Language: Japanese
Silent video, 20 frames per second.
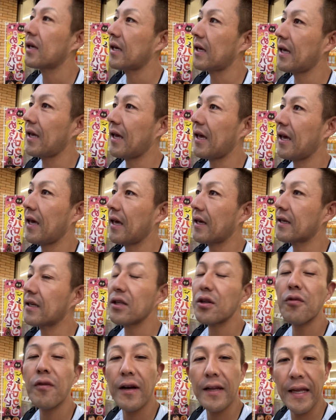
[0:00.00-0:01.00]
えー、
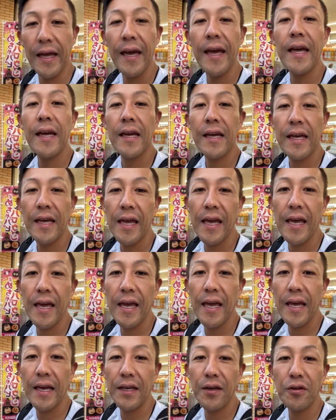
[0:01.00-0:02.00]
昨日はね、
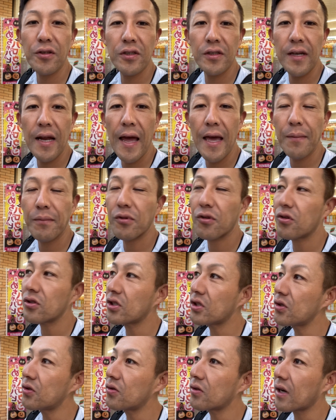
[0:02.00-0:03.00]
えー、夜ライブを
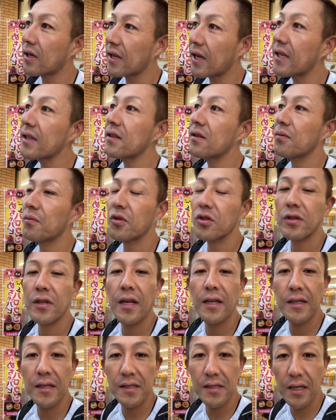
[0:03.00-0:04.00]
しようかなと思った
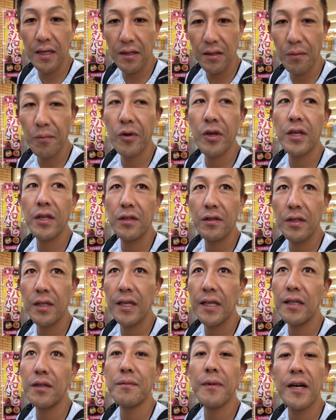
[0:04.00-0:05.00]
んですけれども、昼、
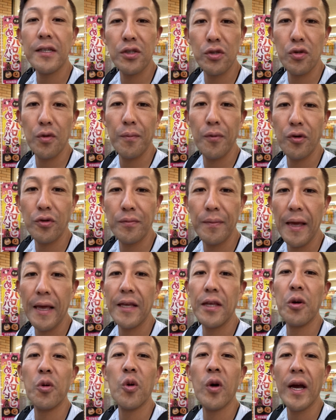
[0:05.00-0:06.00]
昼間はちょっと僕勉
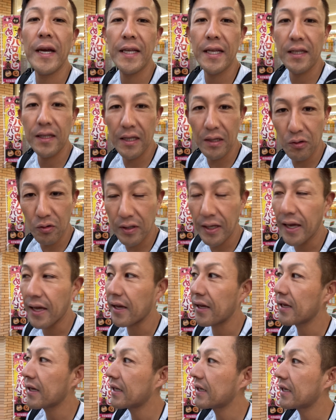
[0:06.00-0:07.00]
強会だったので、
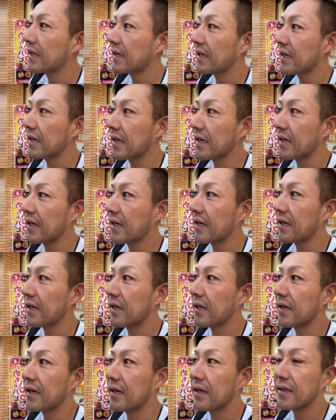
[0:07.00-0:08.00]

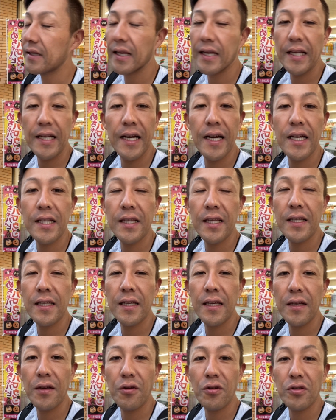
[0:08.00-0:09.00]
えー、できなかったん
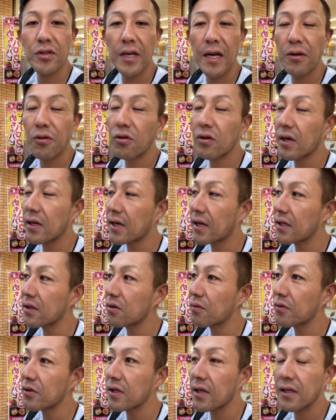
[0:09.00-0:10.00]
で、夜やろうかなと
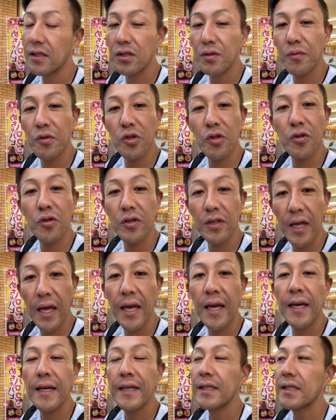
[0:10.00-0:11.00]
思ったら地元のね、
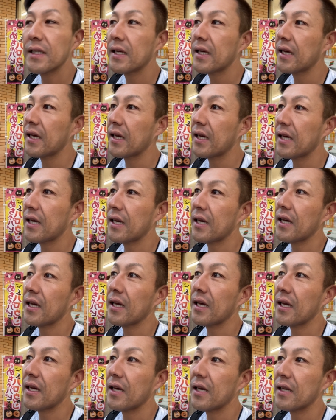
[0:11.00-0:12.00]

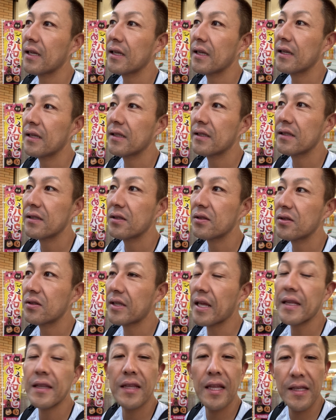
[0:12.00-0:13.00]
えー、
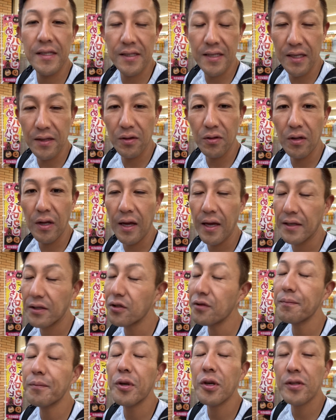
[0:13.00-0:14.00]
てんてんさん、あ、
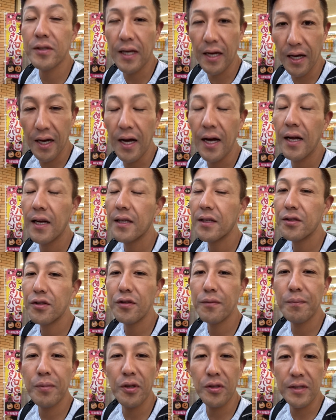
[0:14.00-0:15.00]
ユンピョさんか。
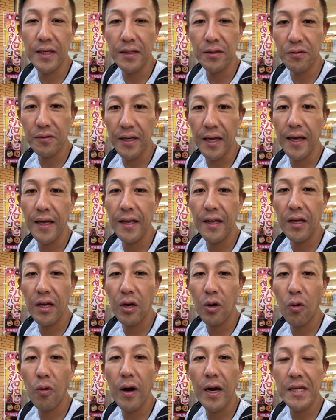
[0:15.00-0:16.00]
ユンピョさんとね、
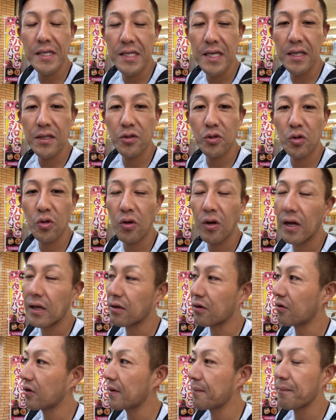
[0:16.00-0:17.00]
お会いして、ちょっとあ
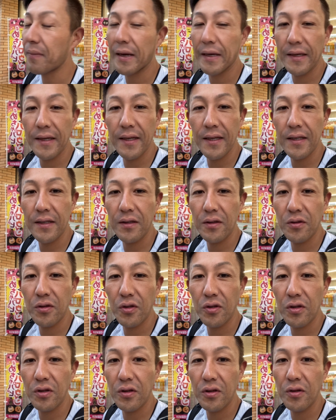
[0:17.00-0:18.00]
の、一杯
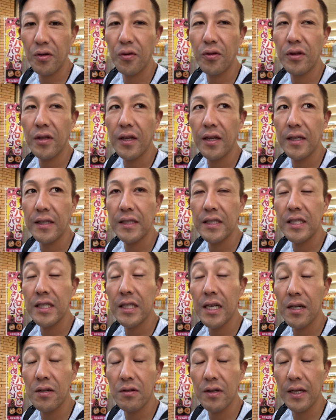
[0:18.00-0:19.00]
飲んだ2時
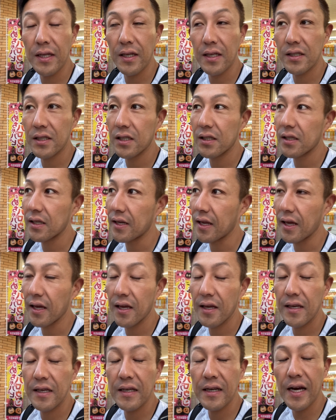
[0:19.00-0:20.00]
間ぐらいになっちゃってね、
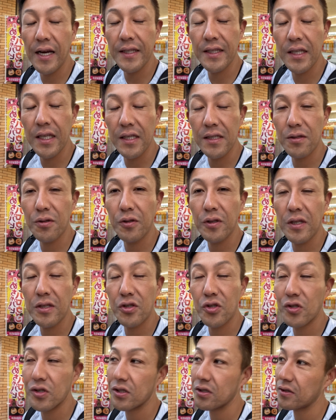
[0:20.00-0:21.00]
帰って急いで
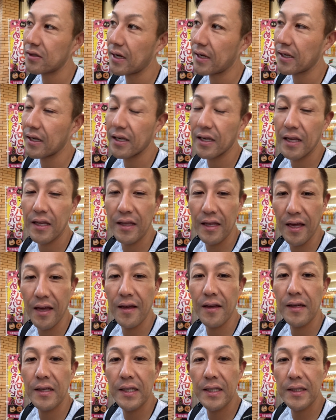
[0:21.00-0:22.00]
10時ぐらいで寝て、
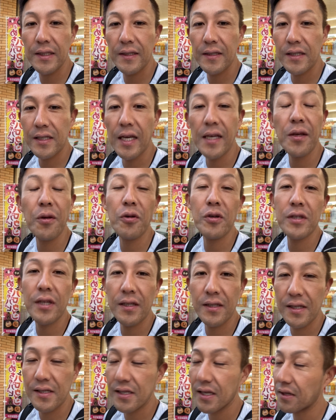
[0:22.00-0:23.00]
さっき起きた
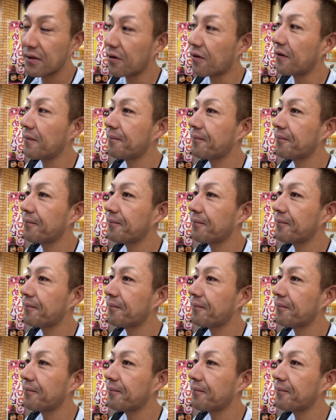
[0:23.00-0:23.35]
んですけど、